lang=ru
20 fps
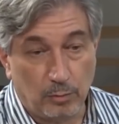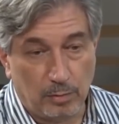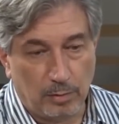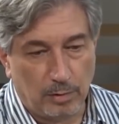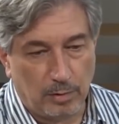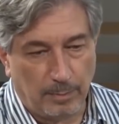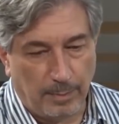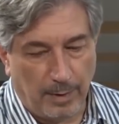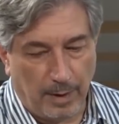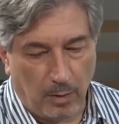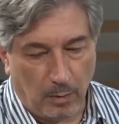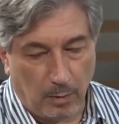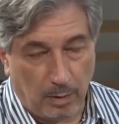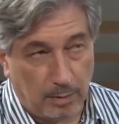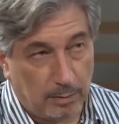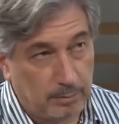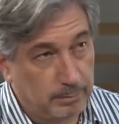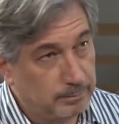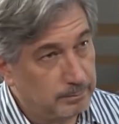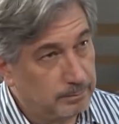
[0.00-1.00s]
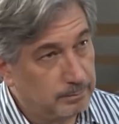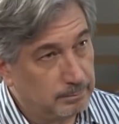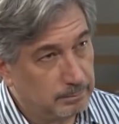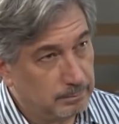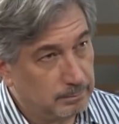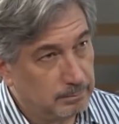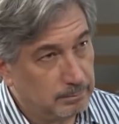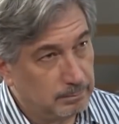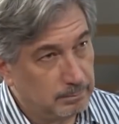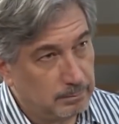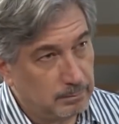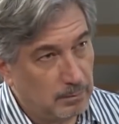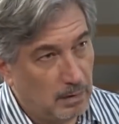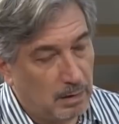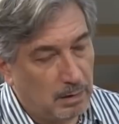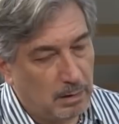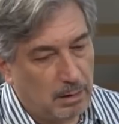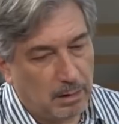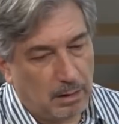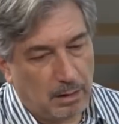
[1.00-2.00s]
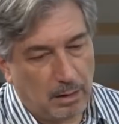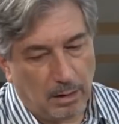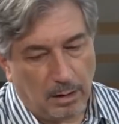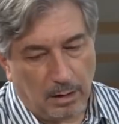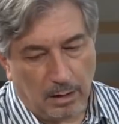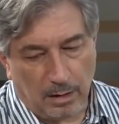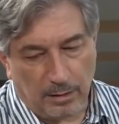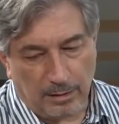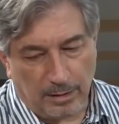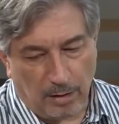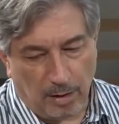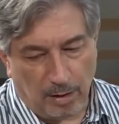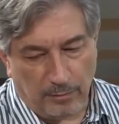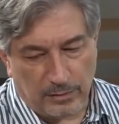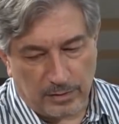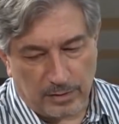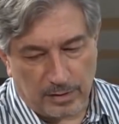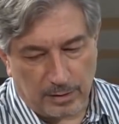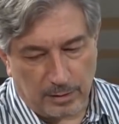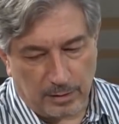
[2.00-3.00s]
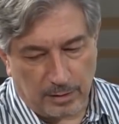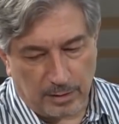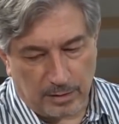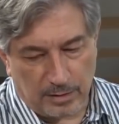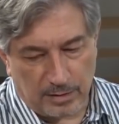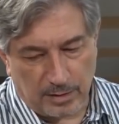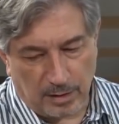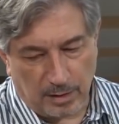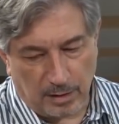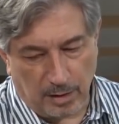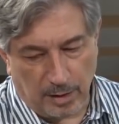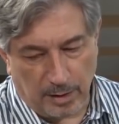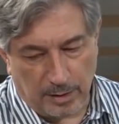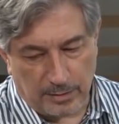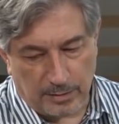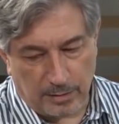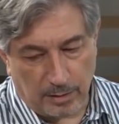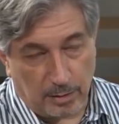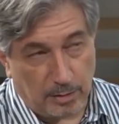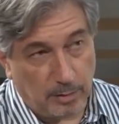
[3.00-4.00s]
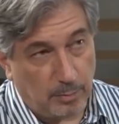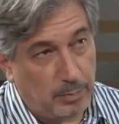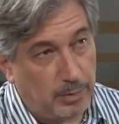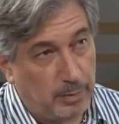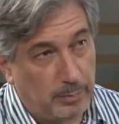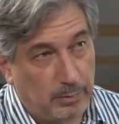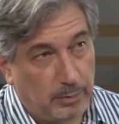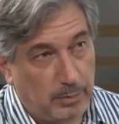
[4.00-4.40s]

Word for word: тем более что сама Армения такие границы устанавливать не может. Я